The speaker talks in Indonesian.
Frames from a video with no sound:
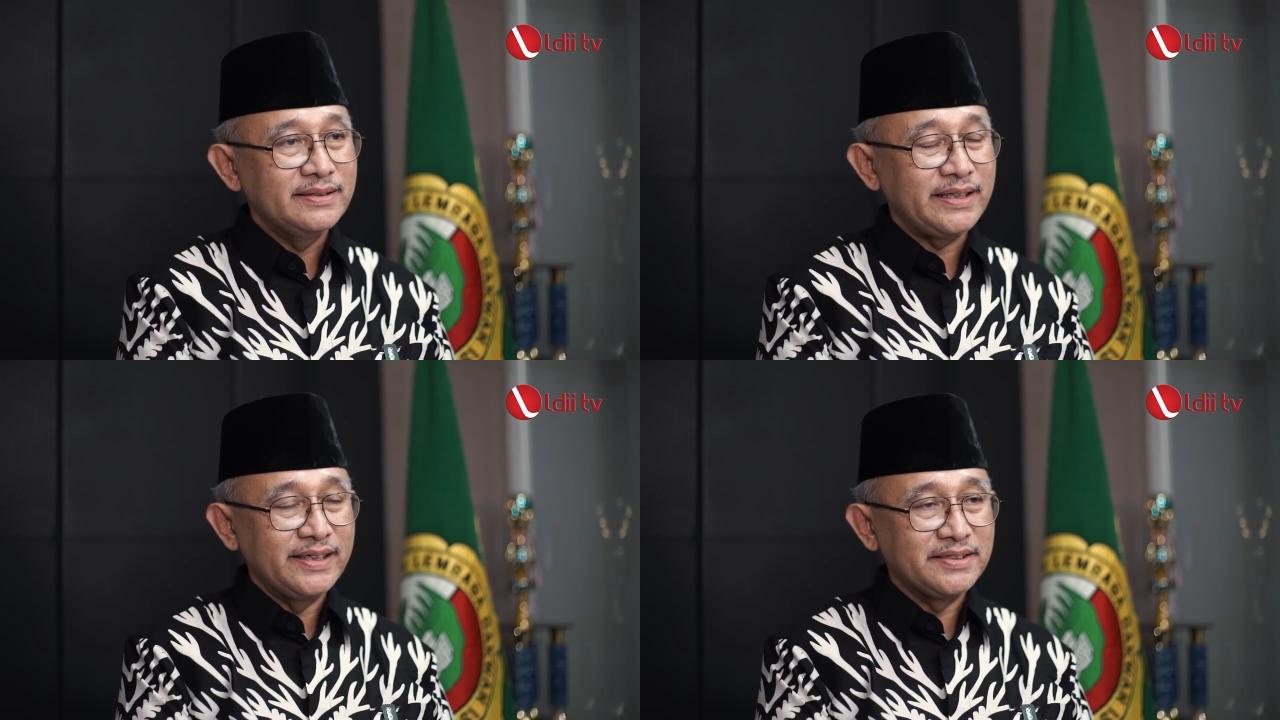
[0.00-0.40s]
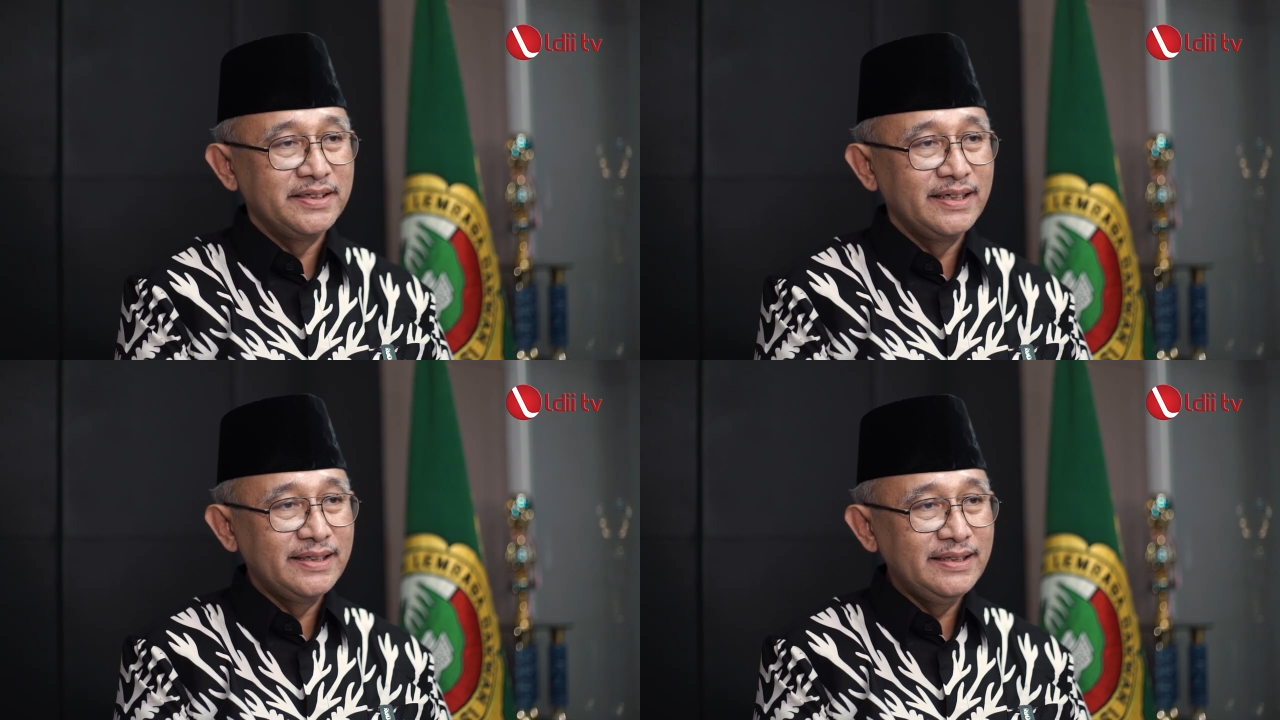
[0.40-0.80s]
Saya
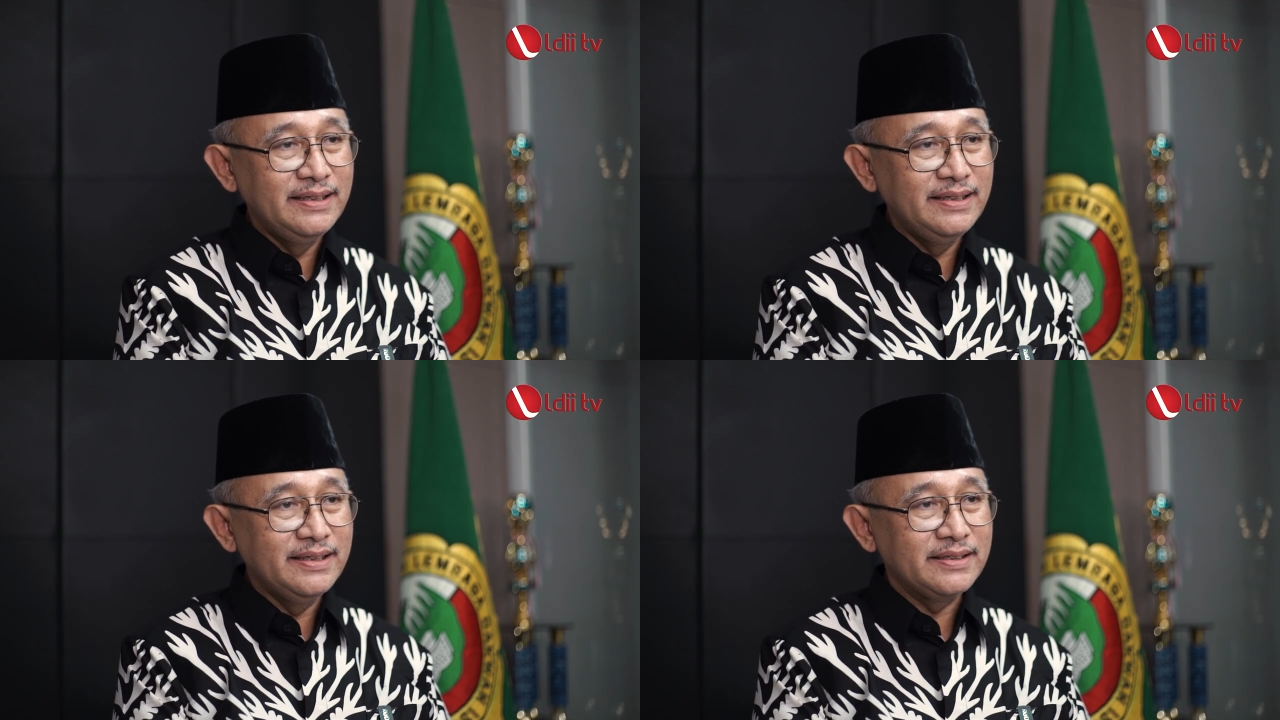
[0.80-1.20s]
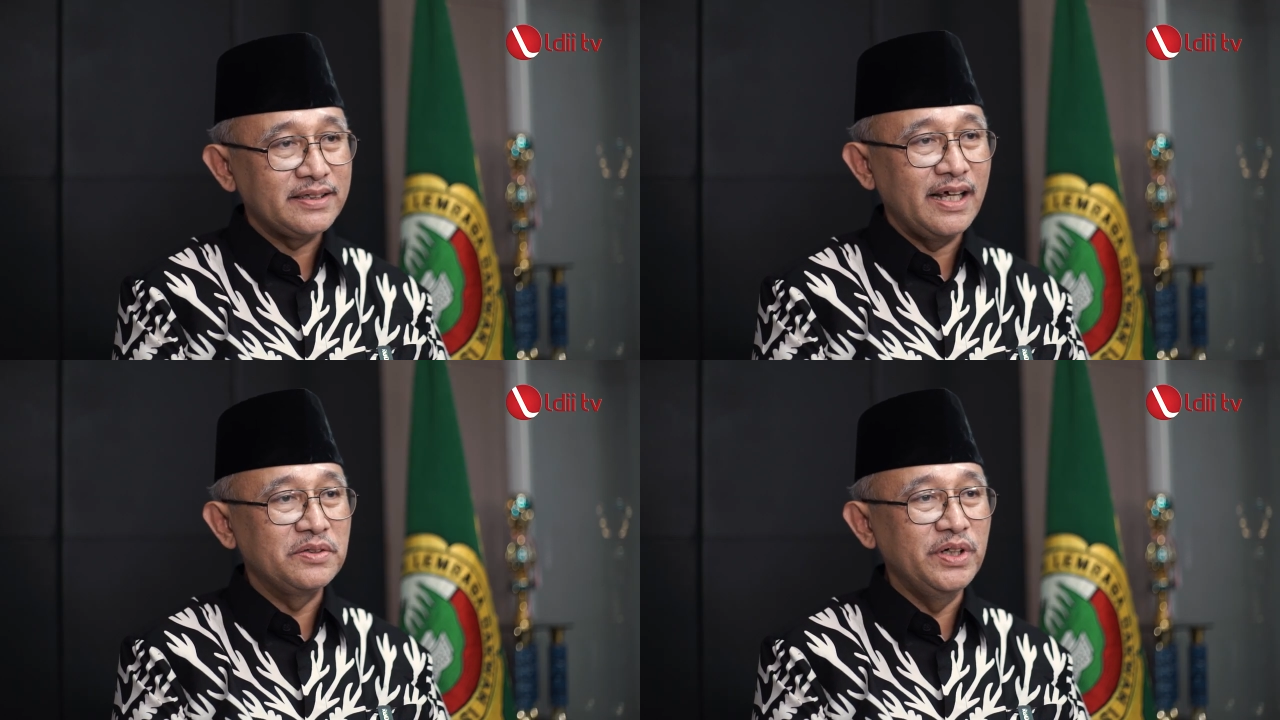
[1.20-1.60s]
sendiri
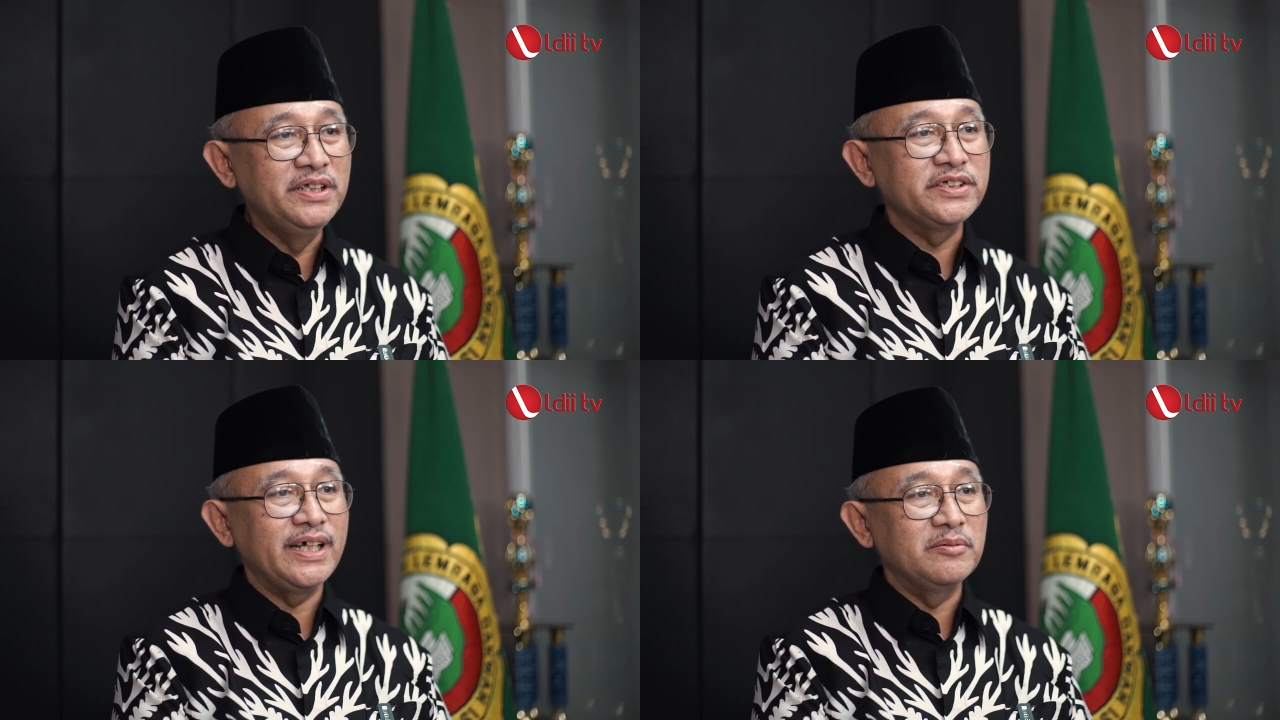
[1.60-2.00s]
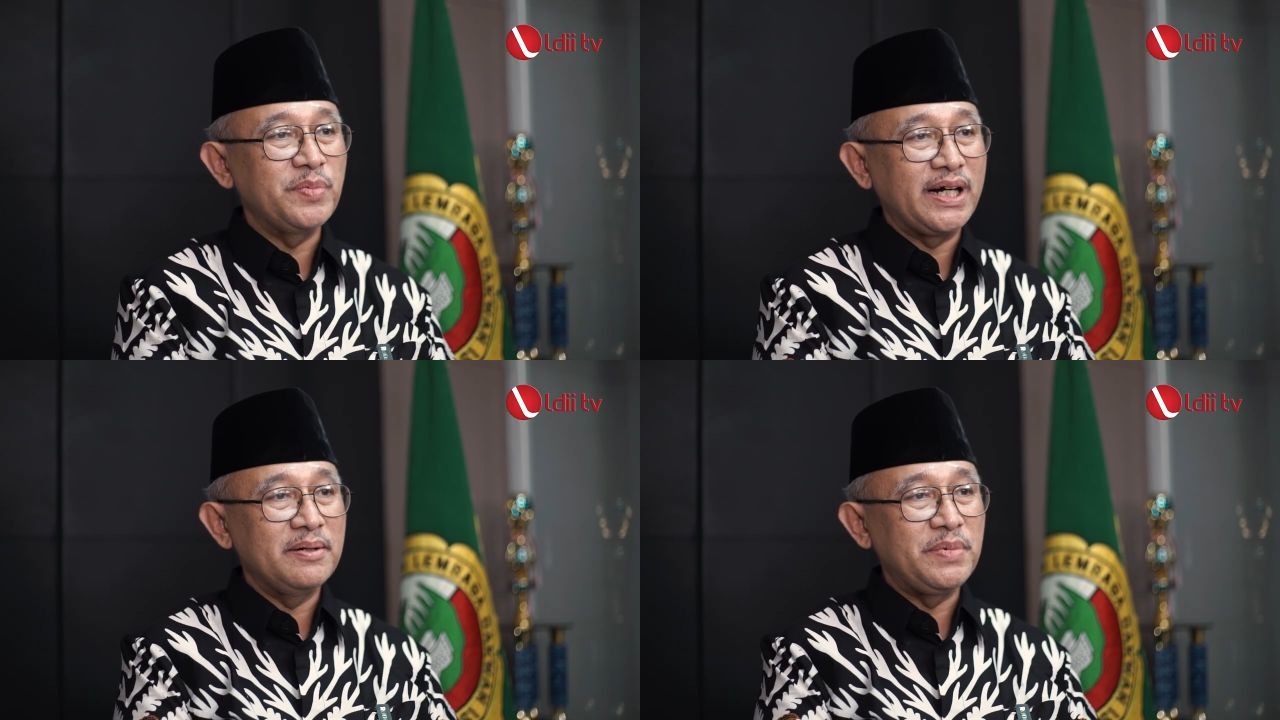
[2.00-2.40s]
selaku insan
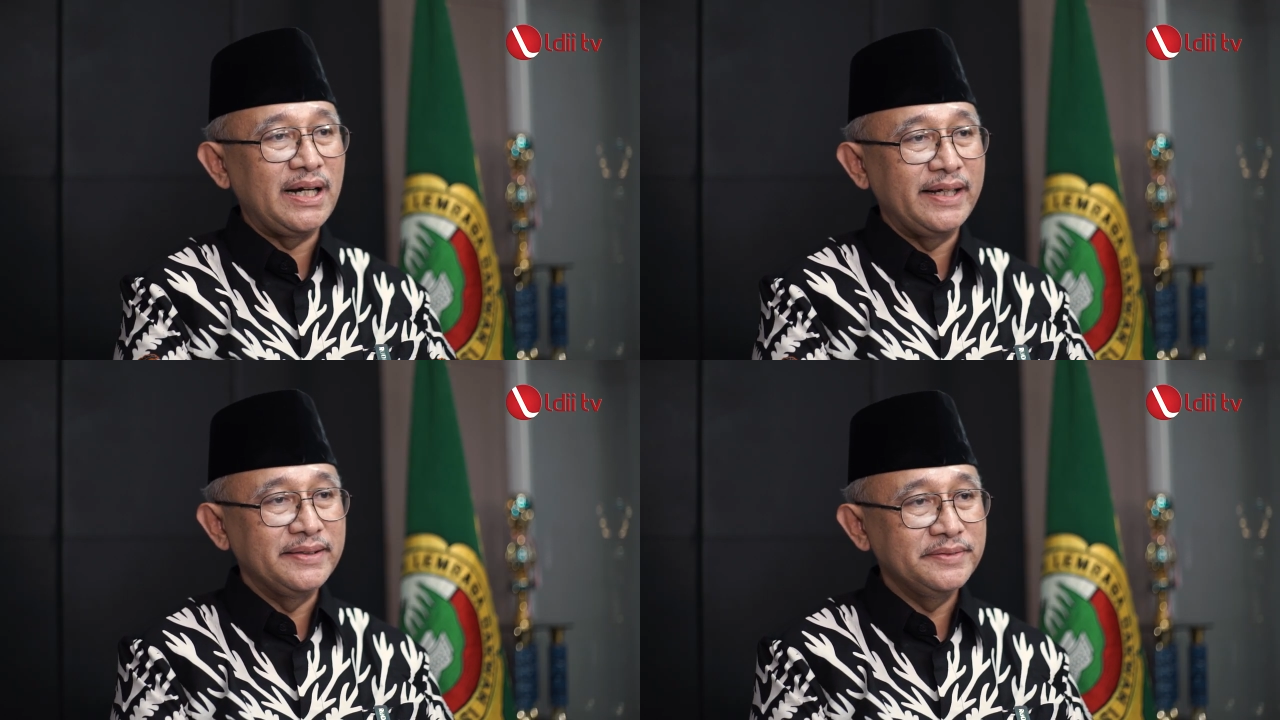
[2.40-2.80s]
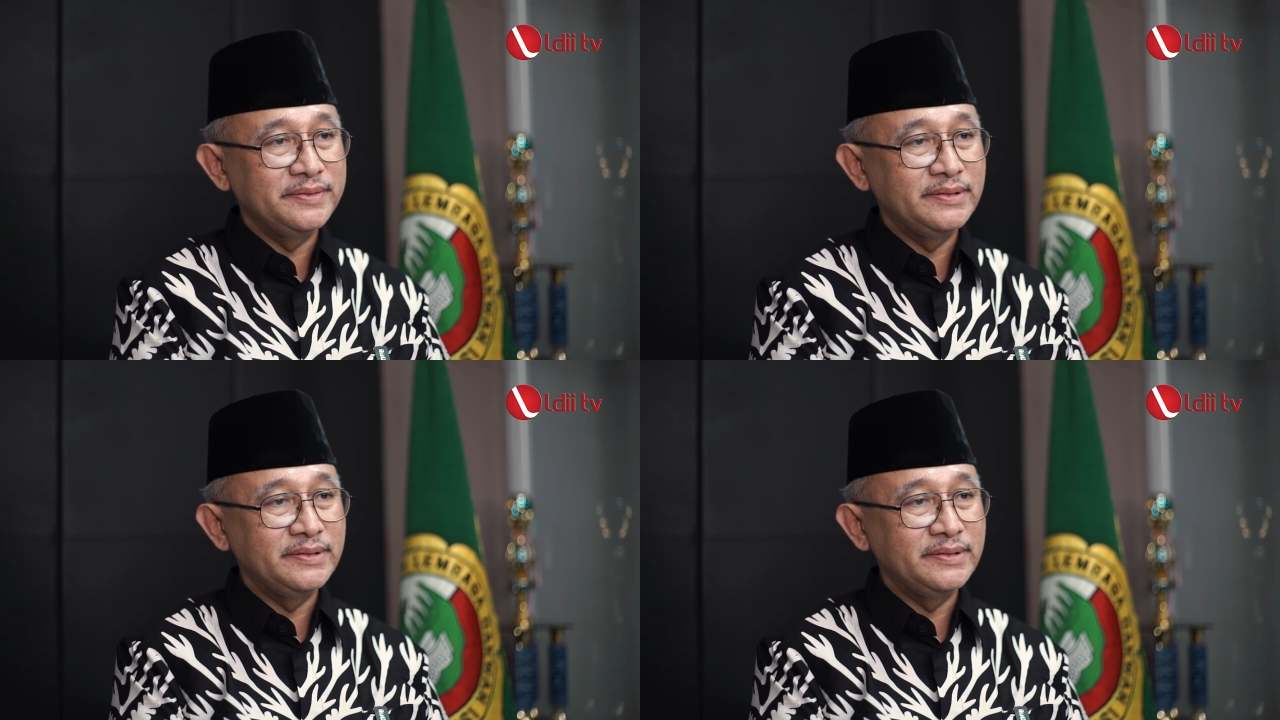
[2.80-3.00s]
perkapalan,